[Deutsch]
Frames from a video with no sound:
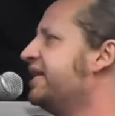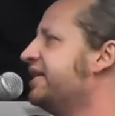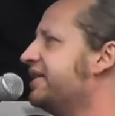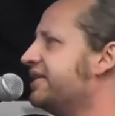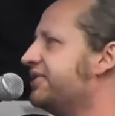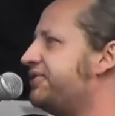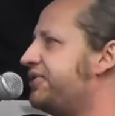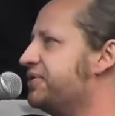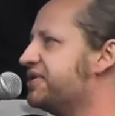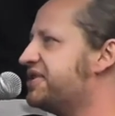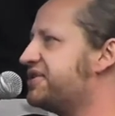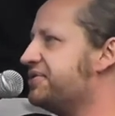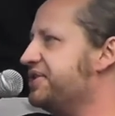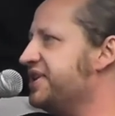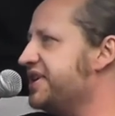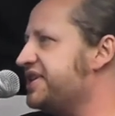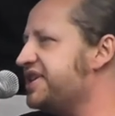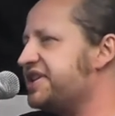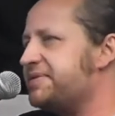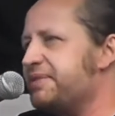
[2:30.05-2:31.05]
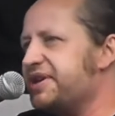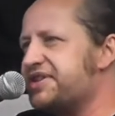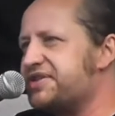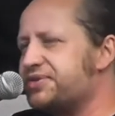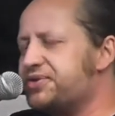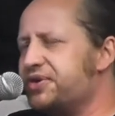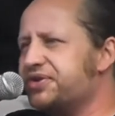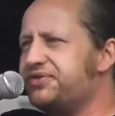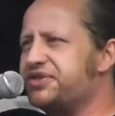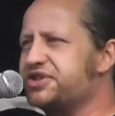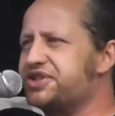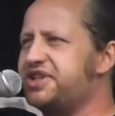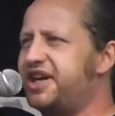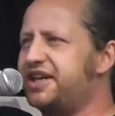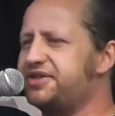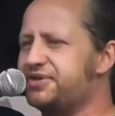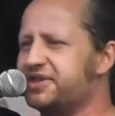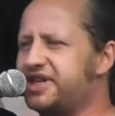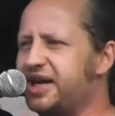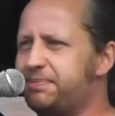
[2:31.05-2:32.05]
äh, funktionieren nicht mehr so gut für
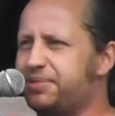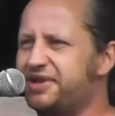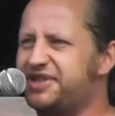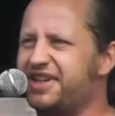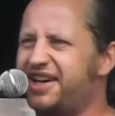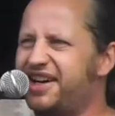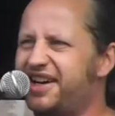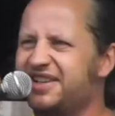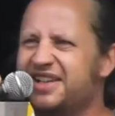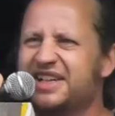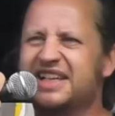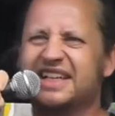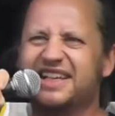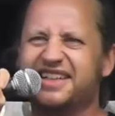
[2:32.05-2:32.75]
Staat und Kapital.